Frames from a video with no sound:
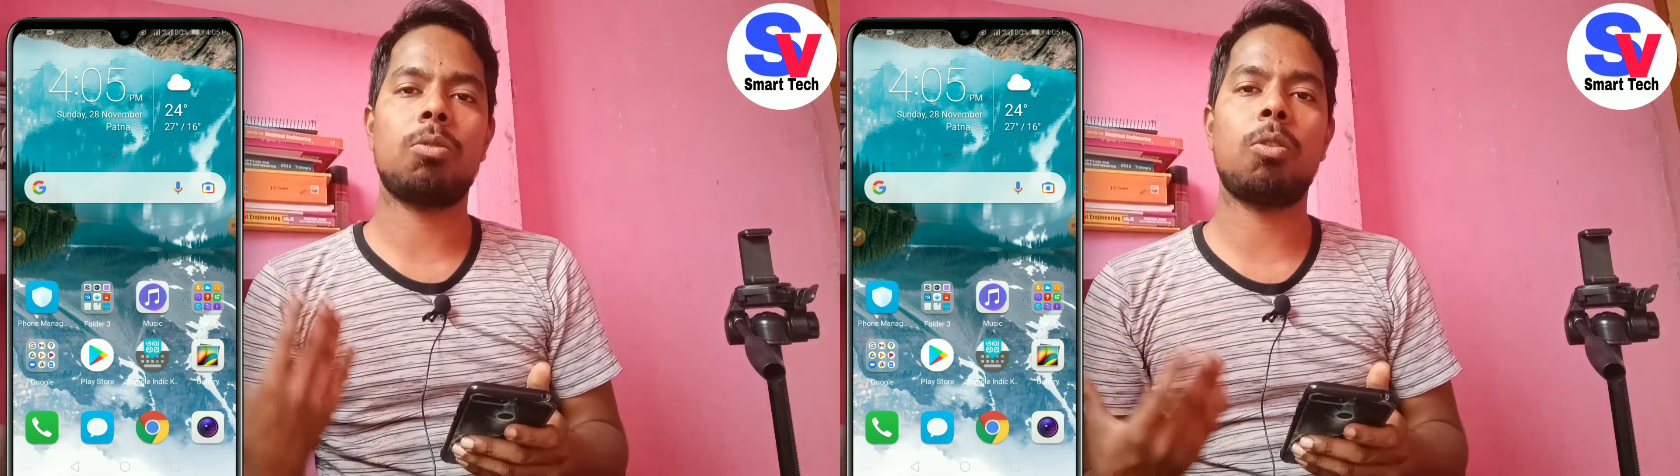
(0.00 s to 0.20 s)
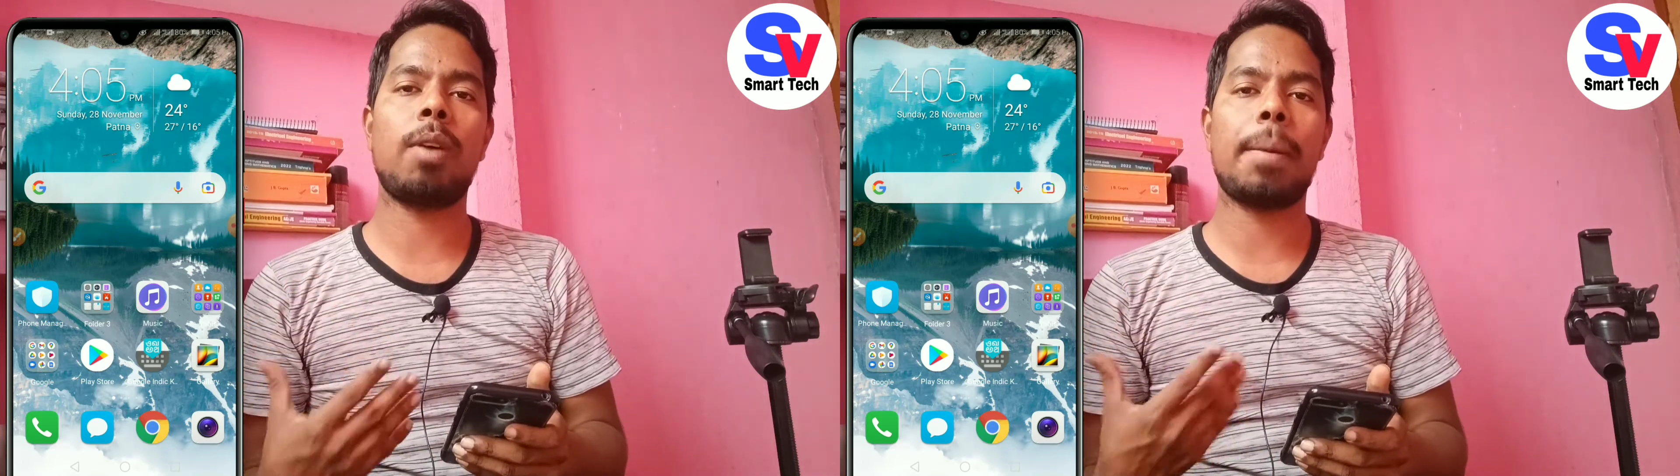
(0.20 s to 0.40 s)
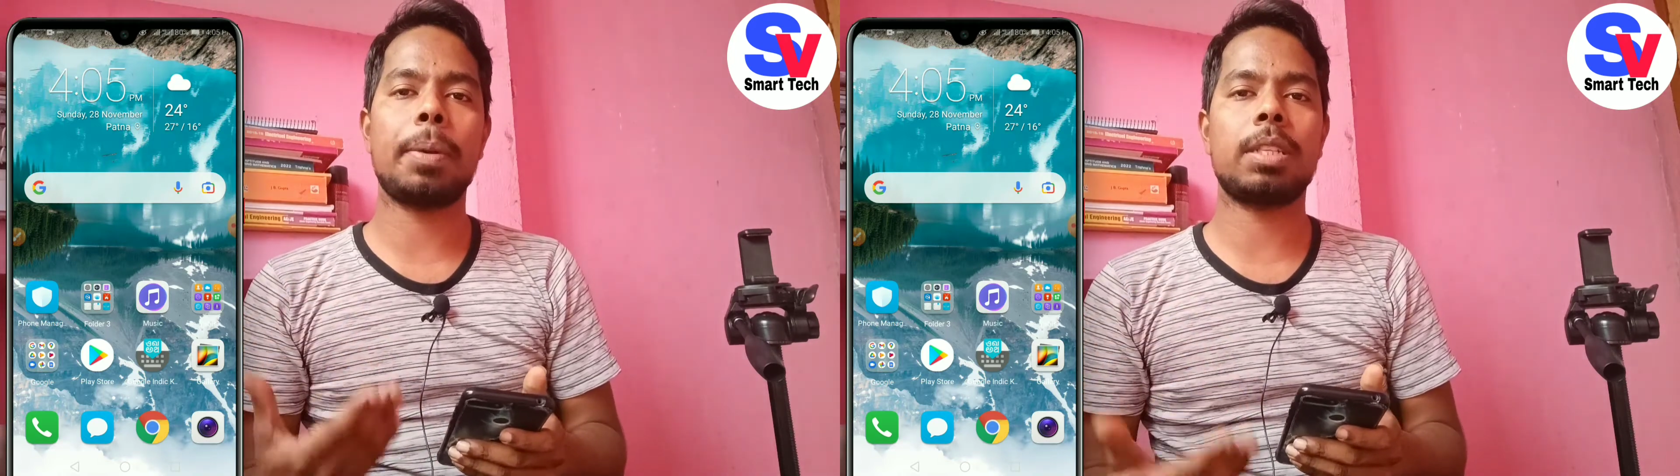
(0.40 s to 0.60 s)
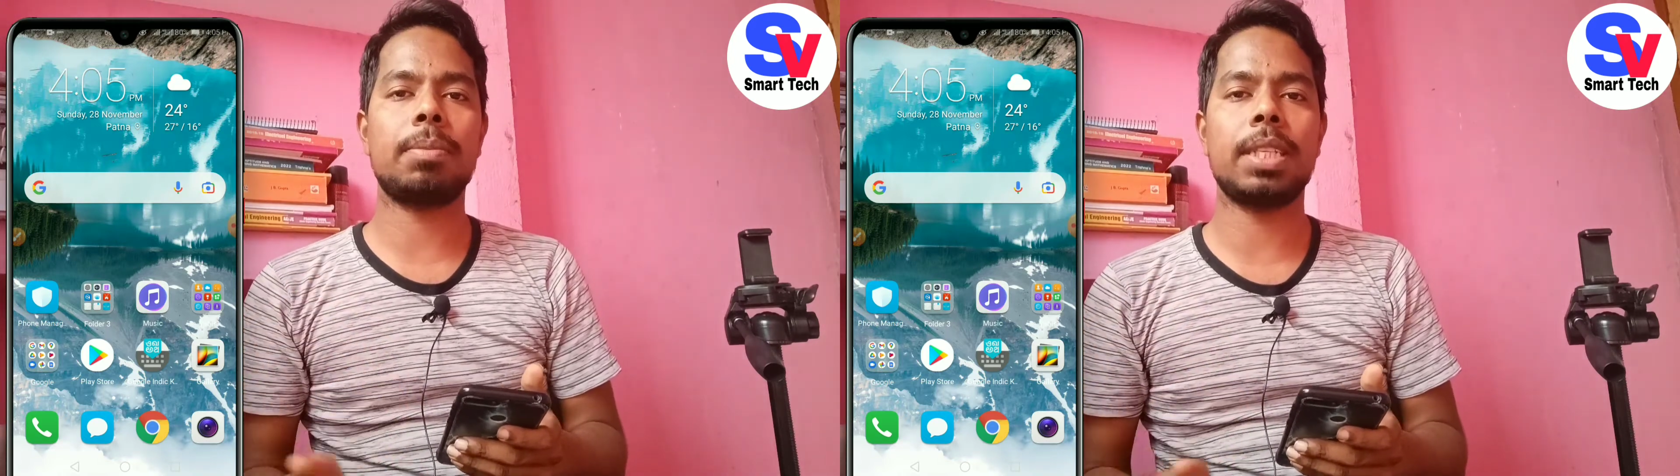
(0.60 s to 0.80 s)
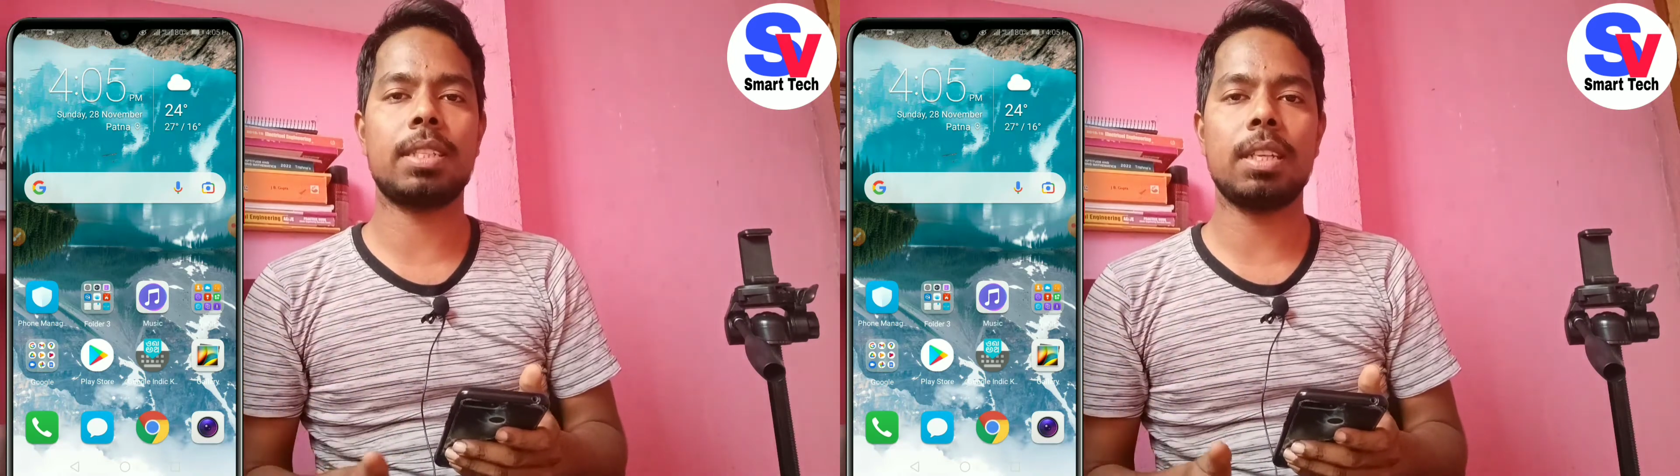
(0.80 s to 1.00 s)
को वापस
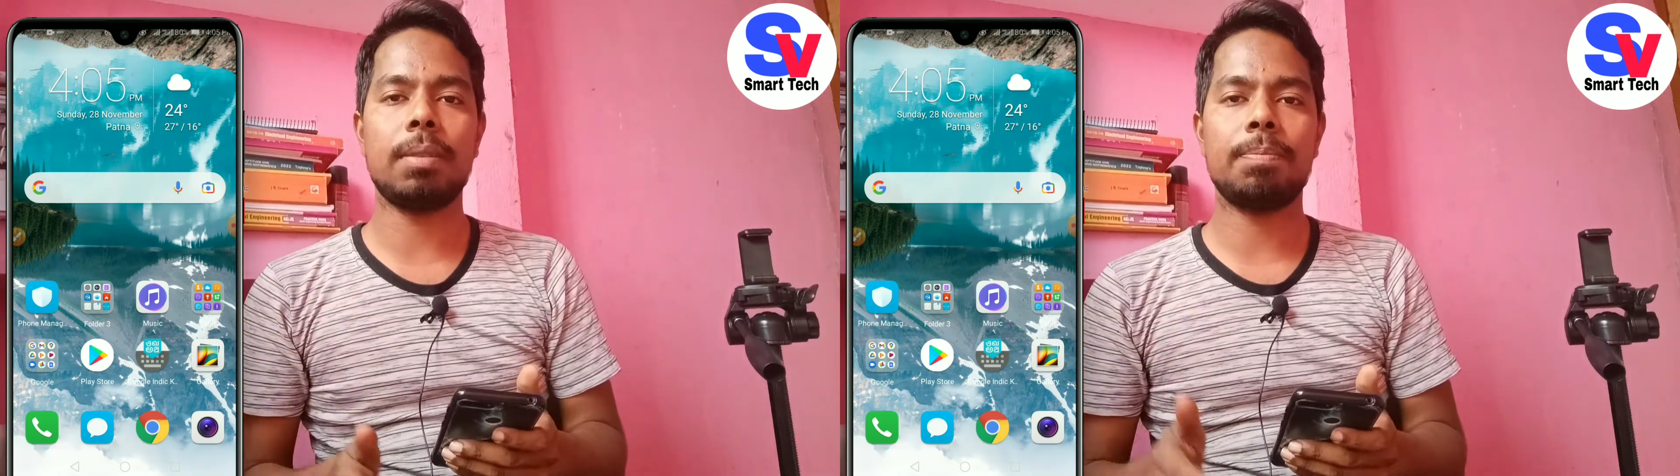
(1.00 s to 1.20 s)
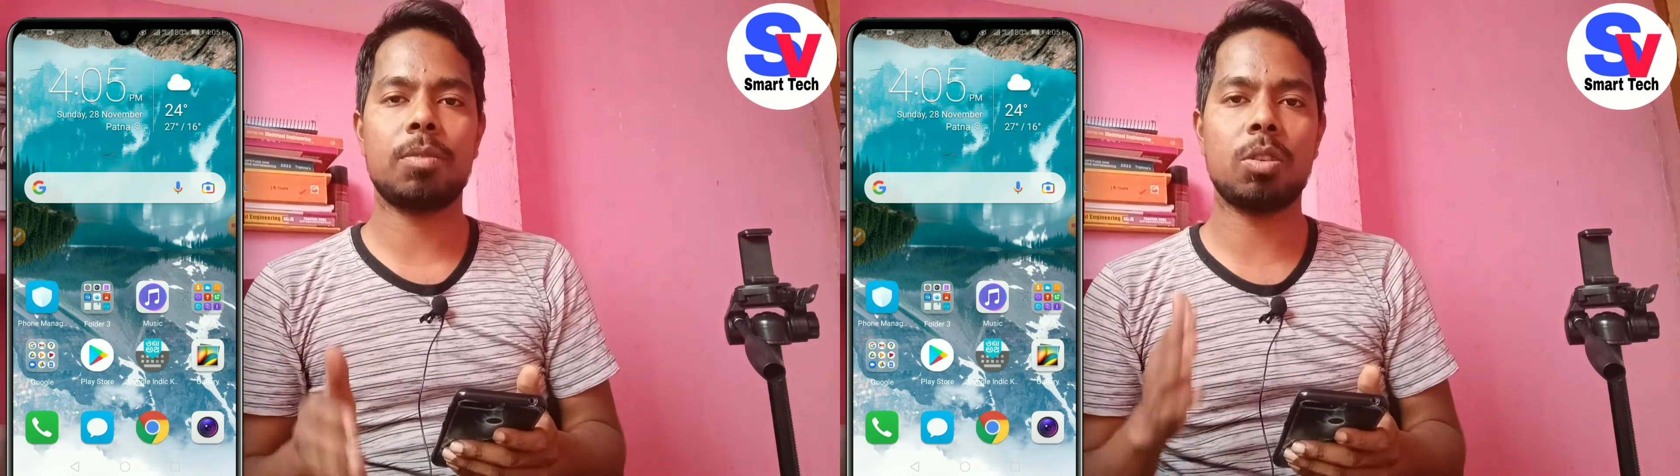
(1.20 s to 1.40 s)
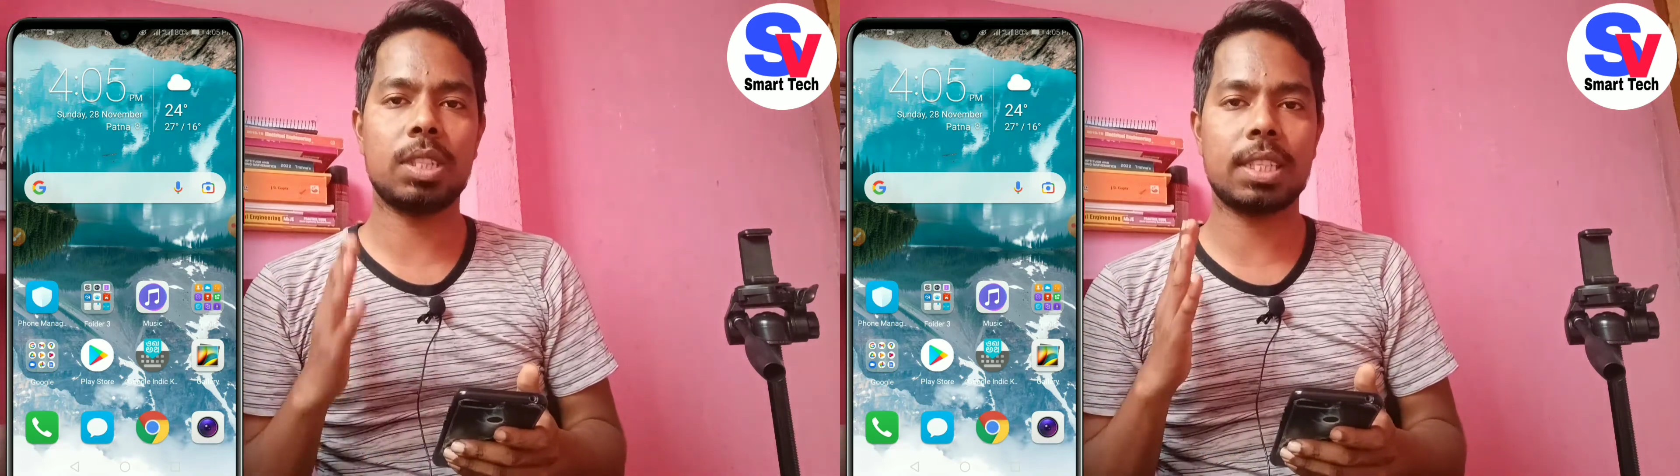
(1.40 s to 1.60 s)
भेज दें तो